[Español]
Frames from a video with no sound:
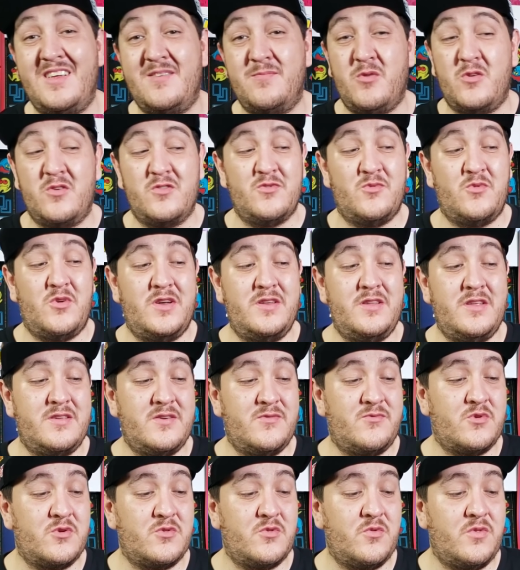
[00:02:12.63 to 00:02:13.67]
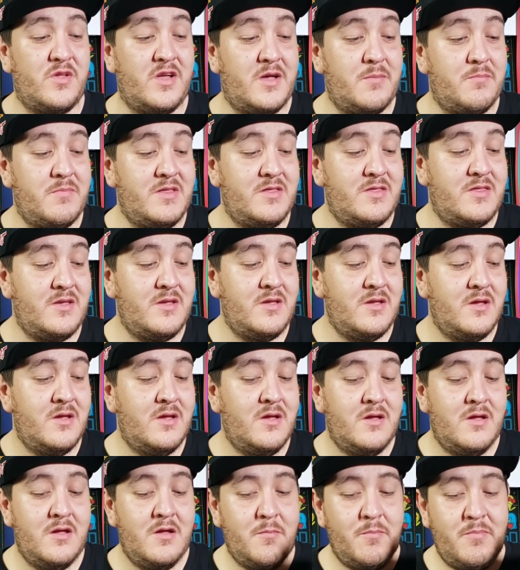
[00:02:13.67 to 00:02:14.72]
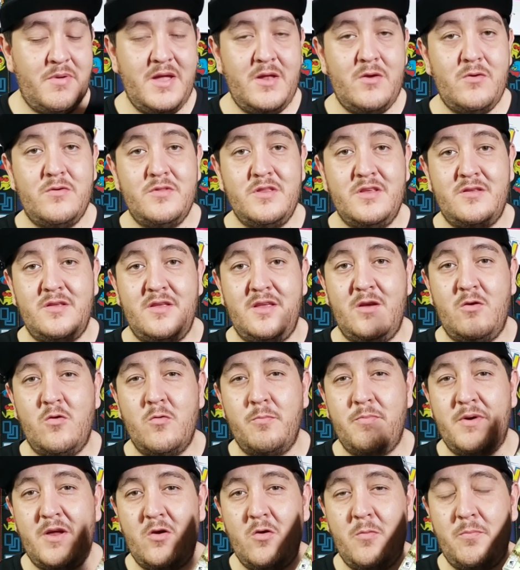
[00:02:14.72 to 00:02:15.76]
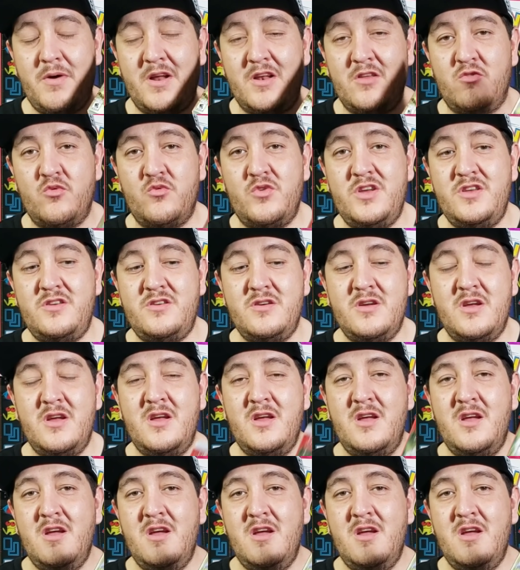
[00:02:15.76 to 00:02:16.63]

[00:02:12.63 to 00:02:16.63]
Xbox One, desafortunadamente. Pero decidí comprarlo para el Switch